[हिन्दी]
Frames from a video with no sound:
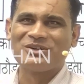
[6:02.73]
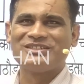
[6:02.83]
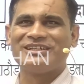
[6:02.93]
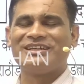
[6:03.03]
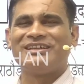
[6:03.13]

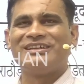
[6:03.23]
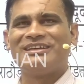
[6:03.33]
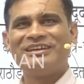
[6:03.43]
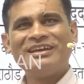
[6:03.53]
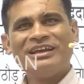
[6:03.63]
जी
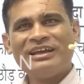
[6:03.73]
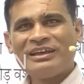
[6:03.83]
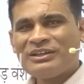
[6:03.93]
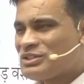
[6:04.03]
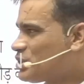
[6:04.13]

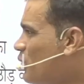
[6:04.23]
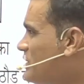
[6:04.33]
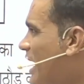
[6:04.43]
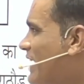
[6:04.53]
सूजा